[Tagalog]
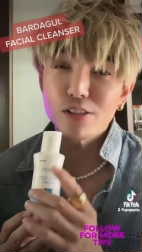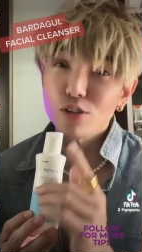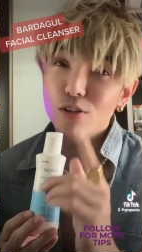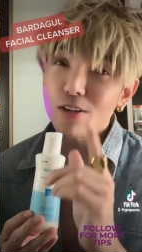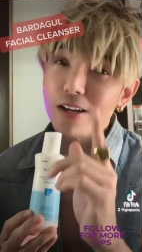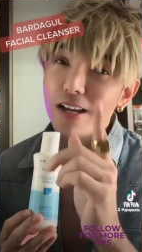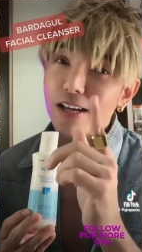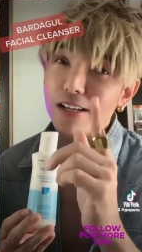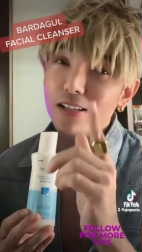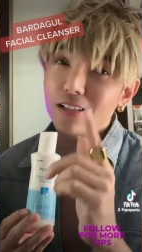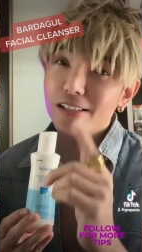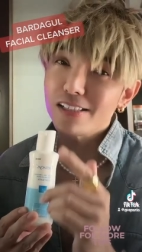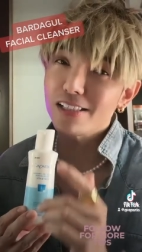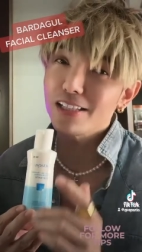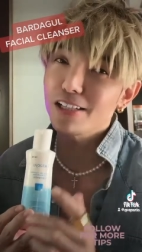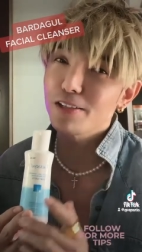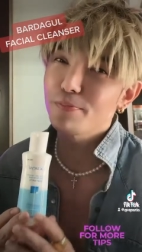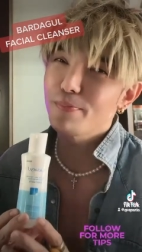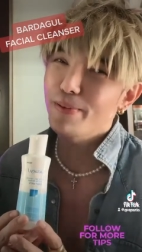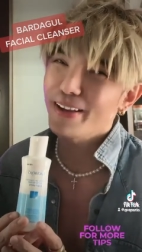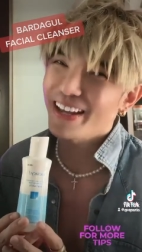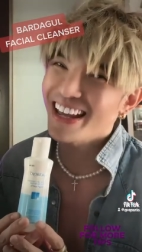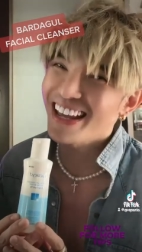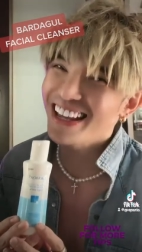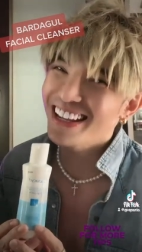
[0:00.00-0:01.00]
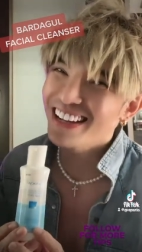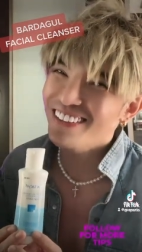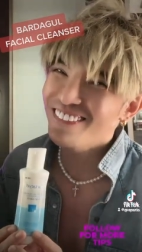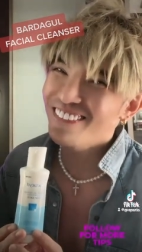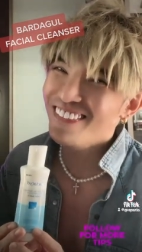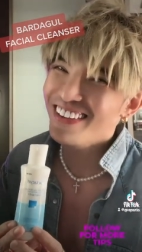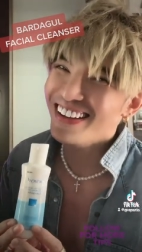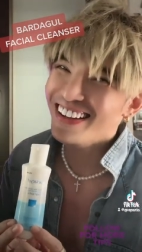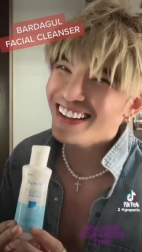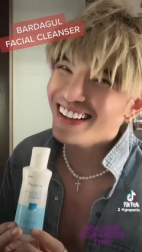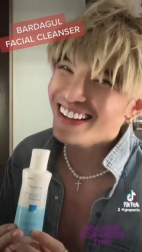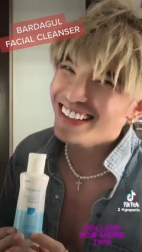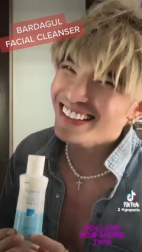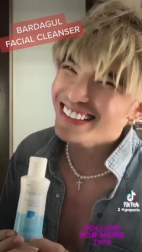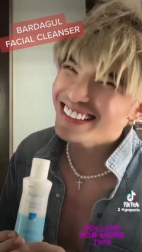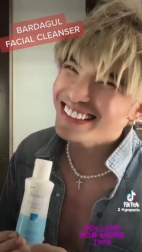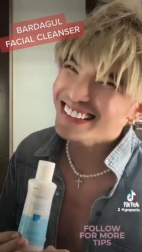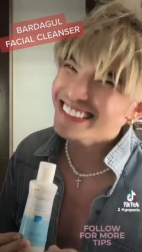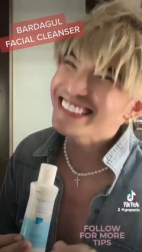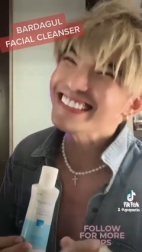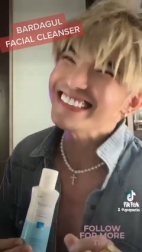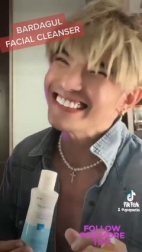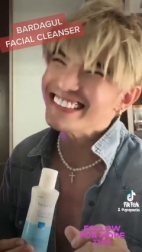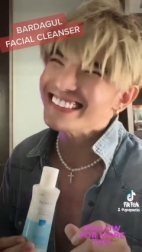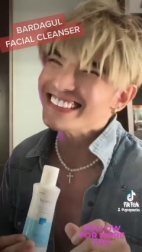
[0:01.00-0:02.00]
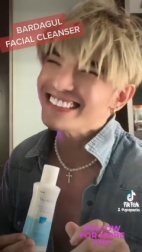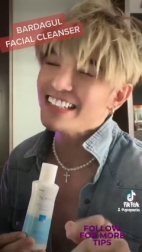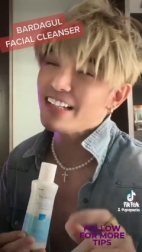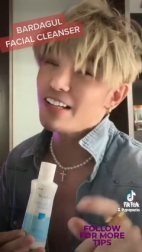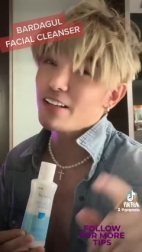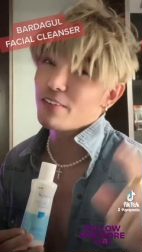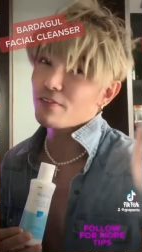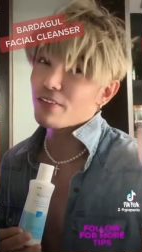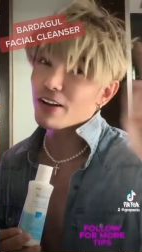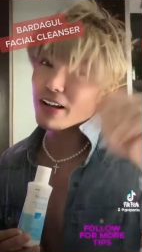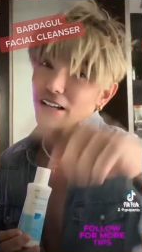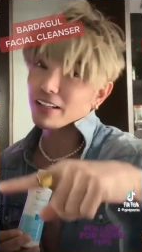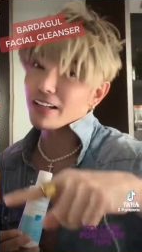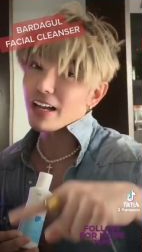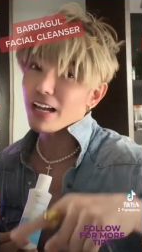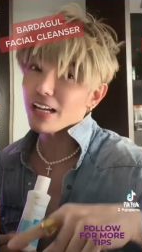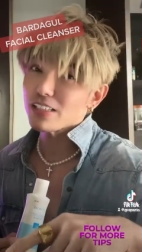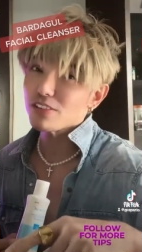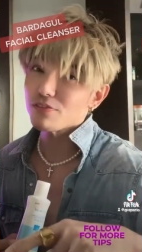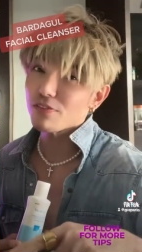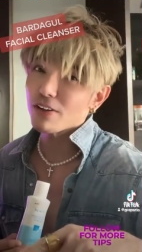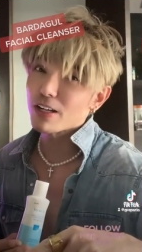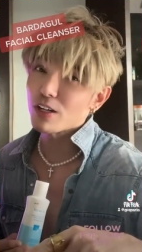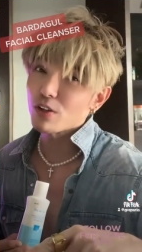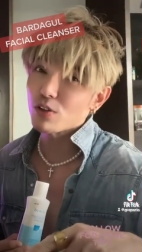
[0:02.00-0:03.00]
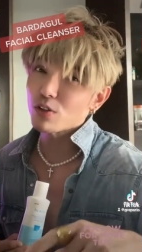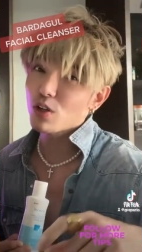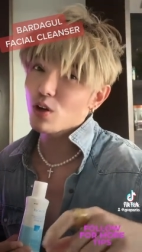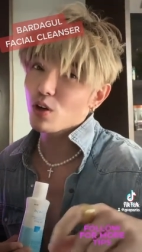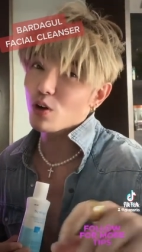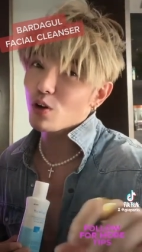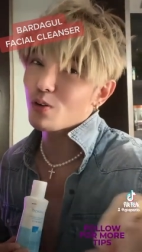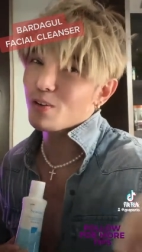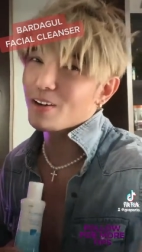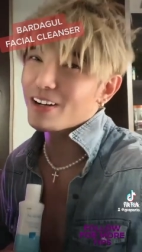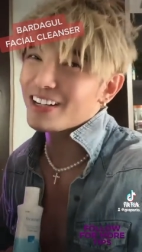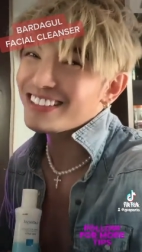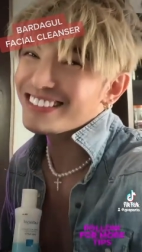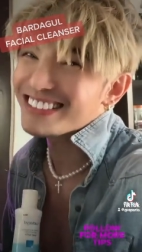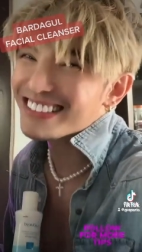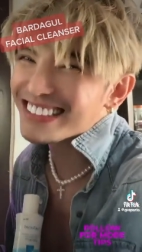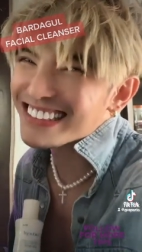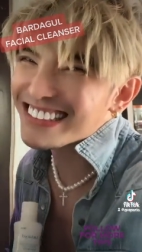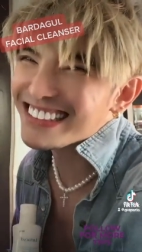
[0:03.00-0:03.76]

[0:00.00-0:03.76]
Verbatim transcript: So, Lacosid, bikini men. Pa guys, follow nyo ako ha.